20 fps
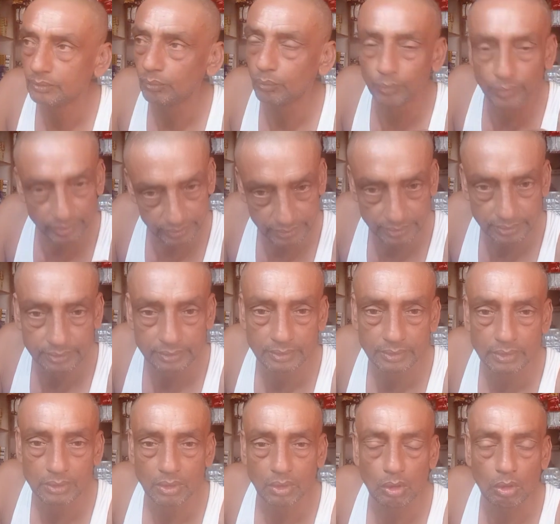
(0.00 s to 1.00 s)
उड़द
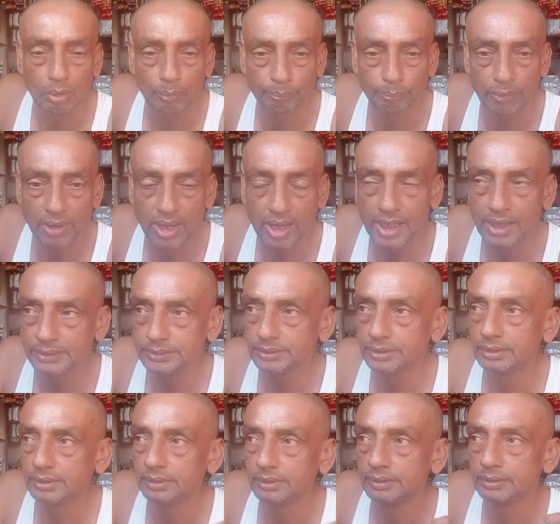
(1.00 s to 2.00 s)
और पाँच
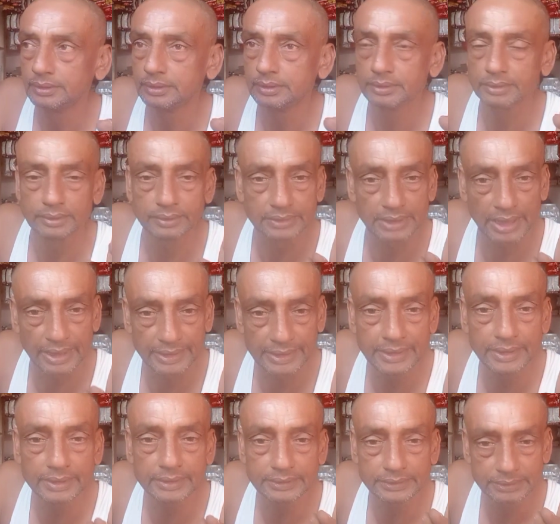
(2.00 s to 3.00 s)
दाने
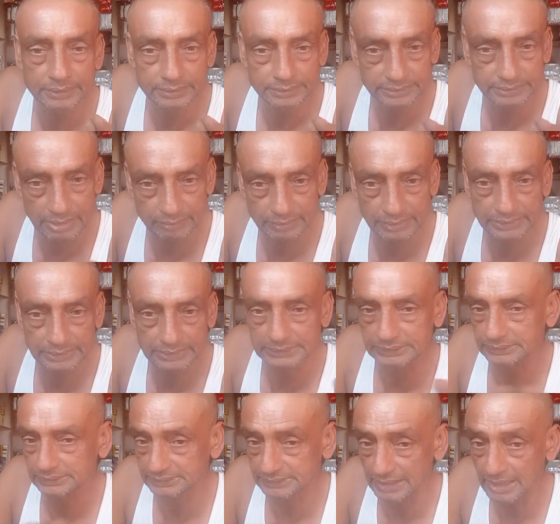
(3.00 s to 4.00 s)
चावल के
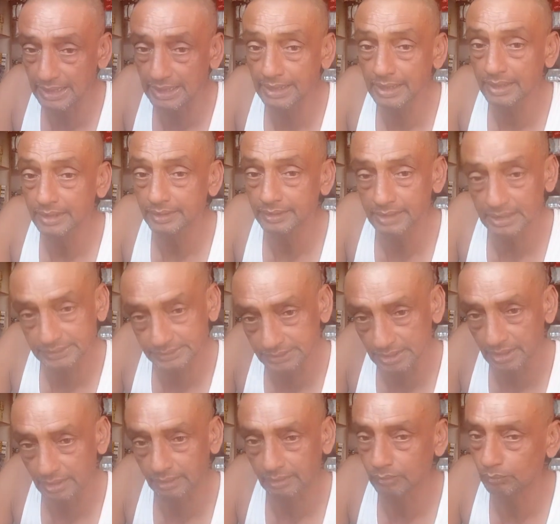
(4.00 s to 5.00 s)
छः न
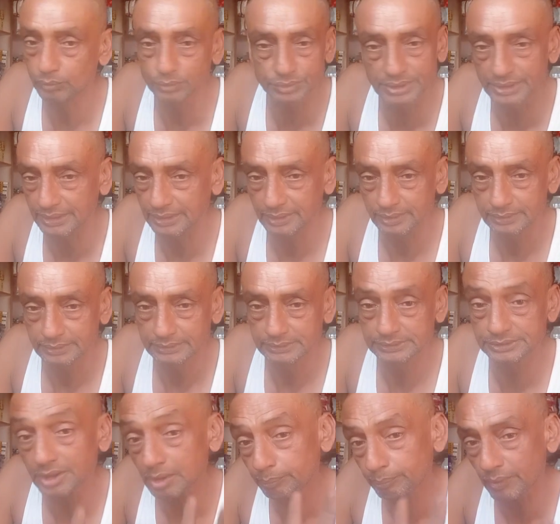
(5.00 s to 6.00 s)
चार कुछ नहीं
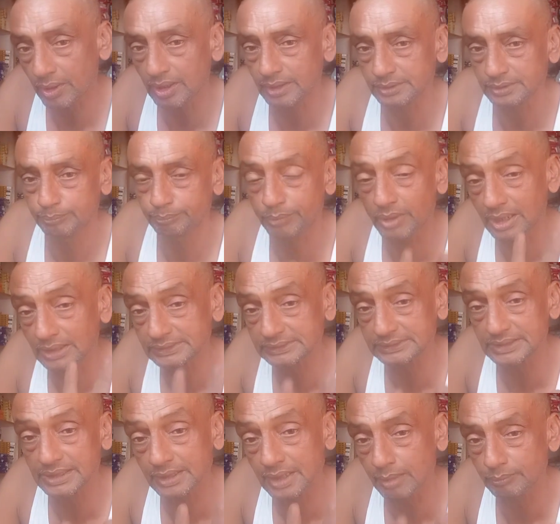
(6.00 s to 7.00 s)
सिर्फ पाँच पाँच
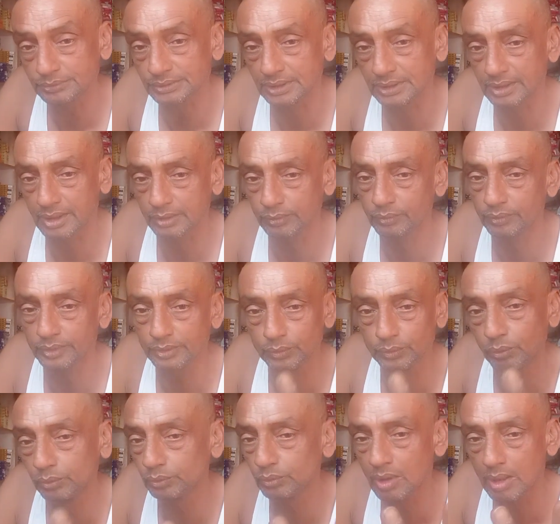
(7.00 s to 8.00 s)
से ही काम चलना क्योंकि
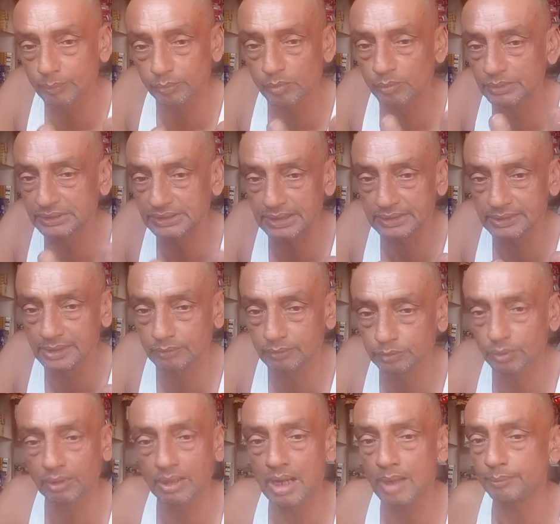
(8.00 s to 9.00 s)
दो तो आपको बताया गया वो
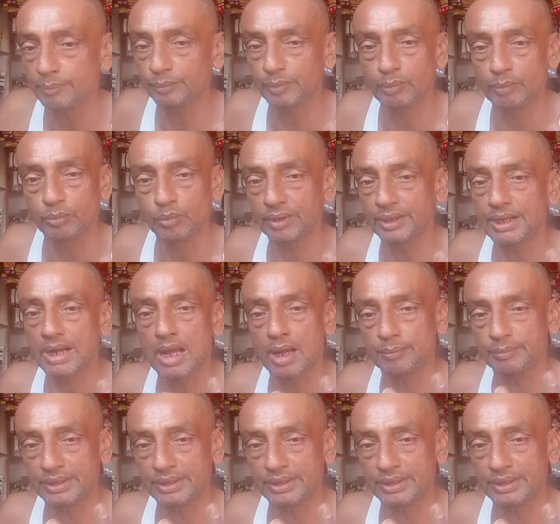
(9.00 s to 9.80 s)
तो राम प्रभु का नाम